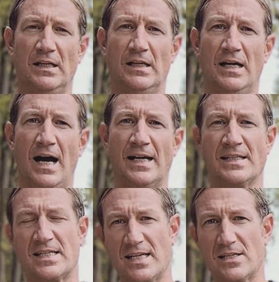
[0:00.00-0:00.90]
Eine
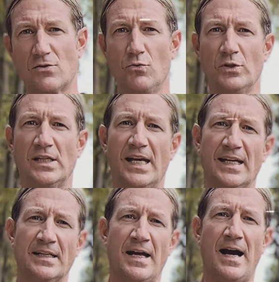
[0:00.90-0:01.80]
CSU, die
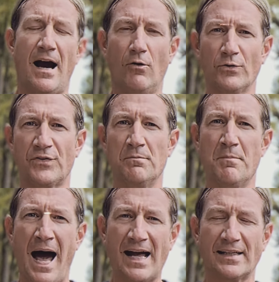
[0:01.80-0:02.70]
gerne nach außen
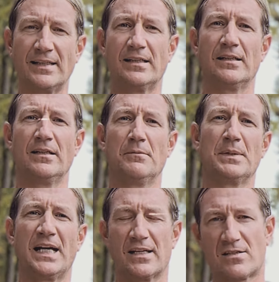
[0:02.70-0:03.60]
markige,
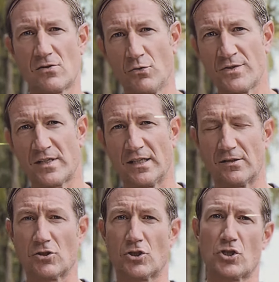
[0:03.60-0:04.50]

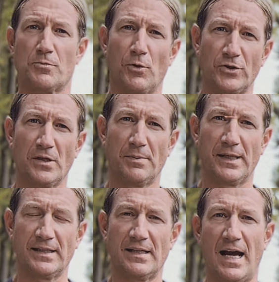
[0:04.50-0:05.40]
migrationskritische Sprüche
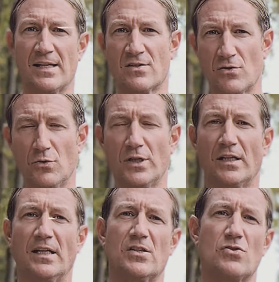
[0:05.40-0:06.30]
bringt. Ein Söder,
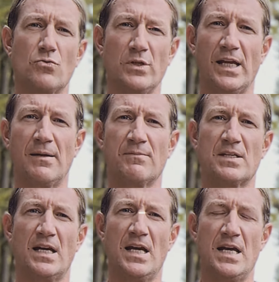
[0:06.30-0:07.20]
der zunehmend
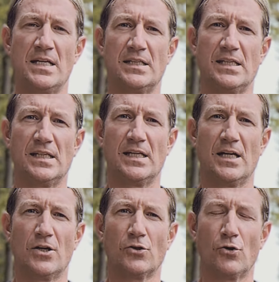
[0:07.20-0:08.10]
die
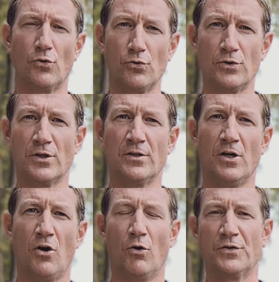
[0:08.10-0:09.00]
Grünen
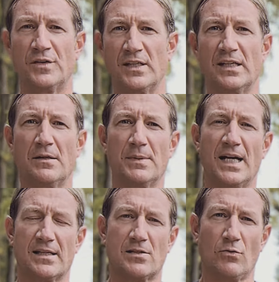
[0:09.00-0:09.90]
und die
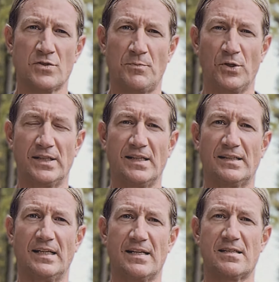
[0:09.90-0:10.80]
Migrationspolitik der
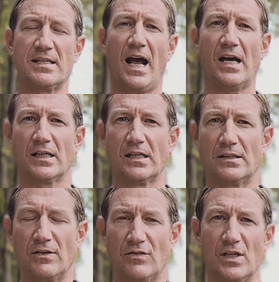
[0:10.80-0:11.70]
letzten Jahre
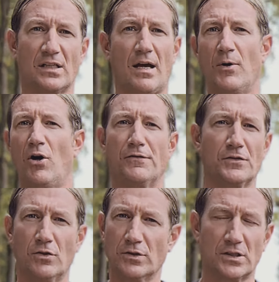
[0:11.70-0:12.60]
kritisiert, aber
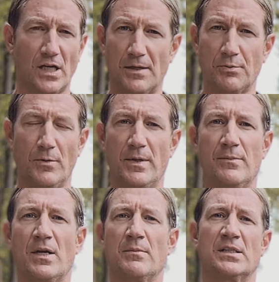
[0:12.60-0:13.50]
offenkundig kein Problem
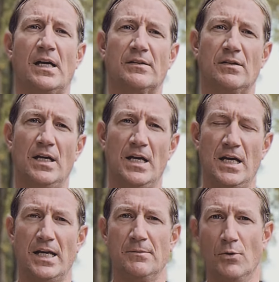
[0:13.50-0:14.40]
damit hat,
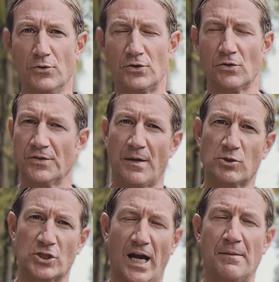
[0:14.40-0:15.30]
in München und am
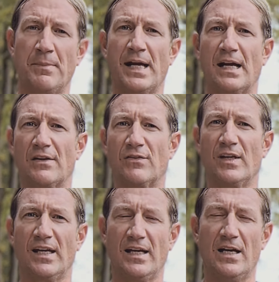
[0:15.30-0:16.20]
Starnberger
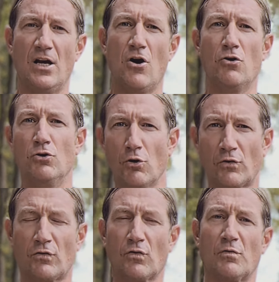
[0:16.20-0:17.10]
See
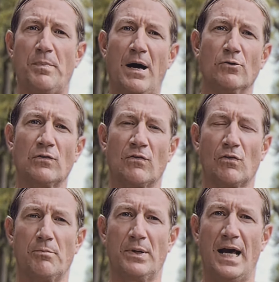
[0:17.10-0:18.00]
Luxusbauten zu
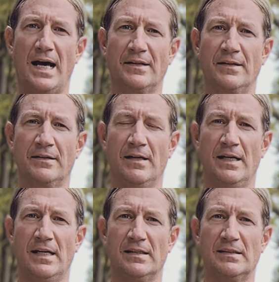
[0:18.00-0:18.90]
planen,
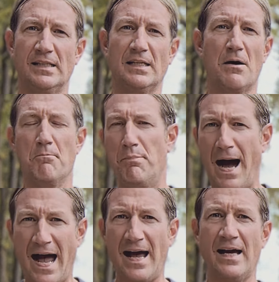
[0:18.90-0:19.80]
die
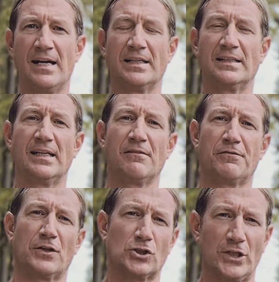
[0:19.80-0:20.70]
bar jeden
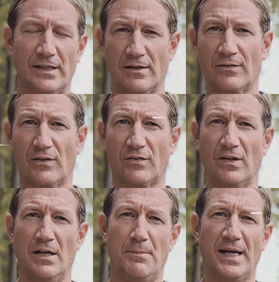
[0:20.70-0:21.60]
Verständnisses
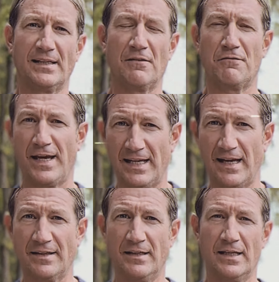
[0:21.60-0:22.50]
bei den
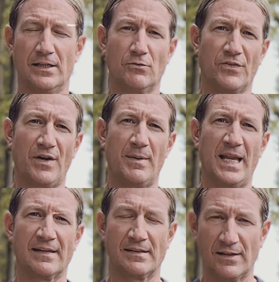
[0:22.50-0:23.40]
Wählern in unserem
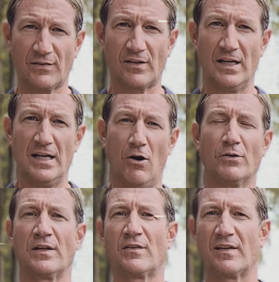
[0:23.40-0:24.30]
Land ist. Und
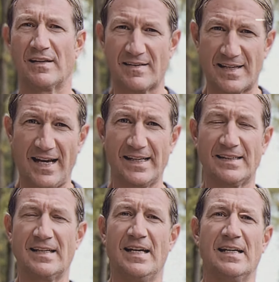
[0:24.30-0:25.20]
es
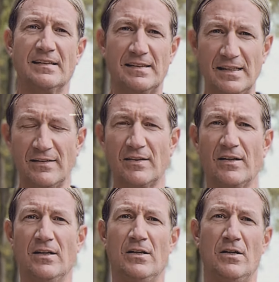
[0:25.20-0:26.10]
zeigt,
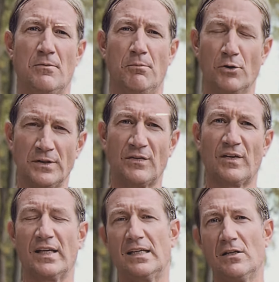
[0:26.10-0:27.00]
diese
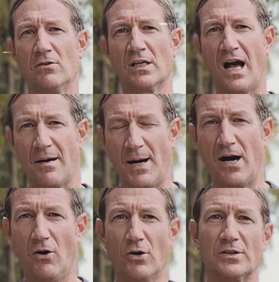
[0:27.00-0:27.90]
Bundesregierung, aber
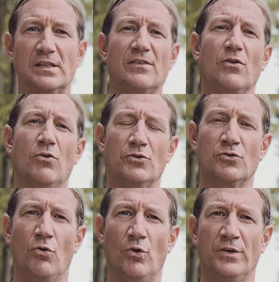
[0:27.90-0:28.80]
auch diese
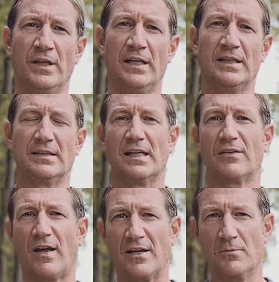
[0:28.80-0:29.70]
Union, die ist
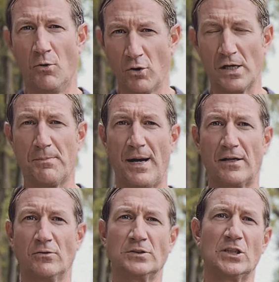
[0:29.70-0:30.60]
eine
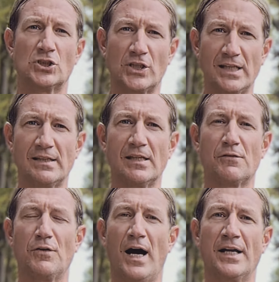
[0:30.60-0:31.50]
Mogelpackung, die steht nicht
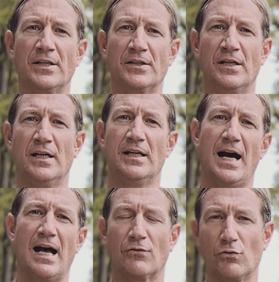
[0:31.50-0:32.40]
für einen
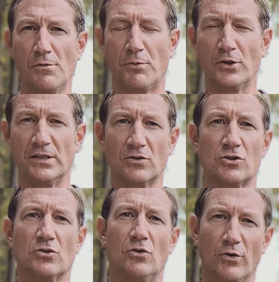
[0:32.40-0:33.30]

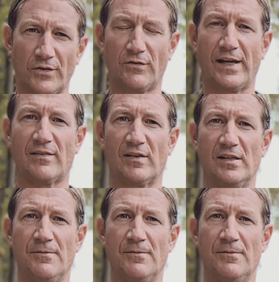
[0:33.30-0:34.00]
asylpolitischen Kurswechsel.